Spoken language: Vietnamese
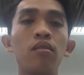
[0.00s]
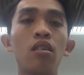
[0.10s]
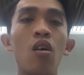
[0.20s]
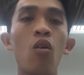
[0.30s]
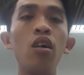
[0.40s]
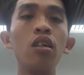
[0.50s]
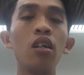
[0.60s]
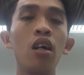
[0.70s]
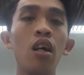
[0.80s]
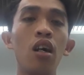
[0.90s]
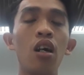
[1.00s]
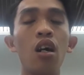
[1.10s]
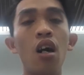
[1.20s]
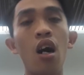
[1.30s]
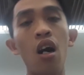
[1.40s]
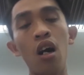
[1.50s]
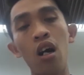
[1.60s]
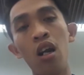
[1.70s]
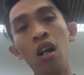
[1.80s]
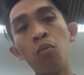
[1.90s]
Ủa,
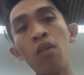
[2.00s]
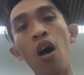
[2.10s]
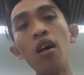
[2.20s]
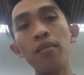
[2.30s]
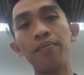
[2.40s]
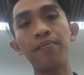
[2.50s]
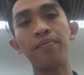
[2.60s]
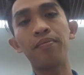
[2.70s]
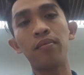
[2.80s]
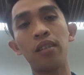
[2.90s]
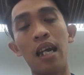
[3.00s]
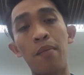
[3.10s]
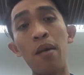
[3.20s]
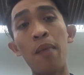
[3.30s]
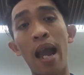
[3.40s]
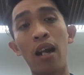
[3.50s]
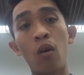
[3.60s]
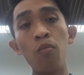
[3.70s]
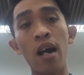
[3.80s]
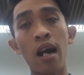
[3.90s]
lúc đó thì mấy bạn
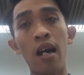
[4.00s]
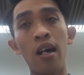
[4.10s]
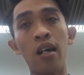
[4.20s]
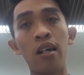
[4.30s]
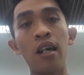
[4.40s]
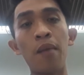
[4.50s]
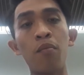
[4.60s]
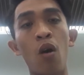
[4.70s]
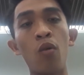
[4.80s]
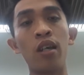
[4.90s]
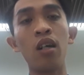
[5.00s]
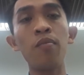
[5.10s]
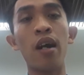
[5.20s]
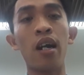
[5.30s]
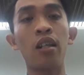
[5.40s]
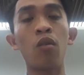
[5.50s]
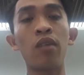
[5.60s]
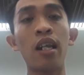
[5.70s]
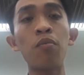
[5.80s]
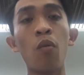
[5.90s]
cũng mà hâm mộ những mà trong
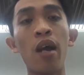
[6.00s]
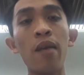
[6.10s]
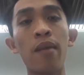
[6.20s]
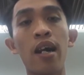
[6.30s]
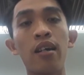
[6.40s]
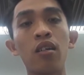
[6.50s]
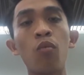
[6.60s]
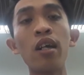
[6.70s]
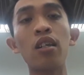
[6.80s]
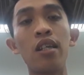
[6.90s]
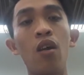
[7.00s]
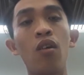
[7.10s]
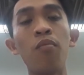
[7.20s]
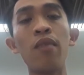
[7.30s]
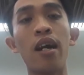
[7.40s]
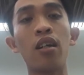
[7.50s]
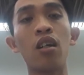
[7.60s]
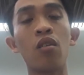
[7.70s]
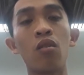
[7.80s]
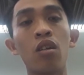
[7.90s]
Tịnh Thất Bồng Lai mà cũng rất là nhiều lắm mà,
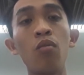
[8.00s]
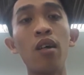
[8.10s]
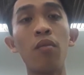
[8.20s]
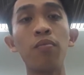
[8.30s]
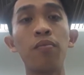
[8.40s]
đúng không?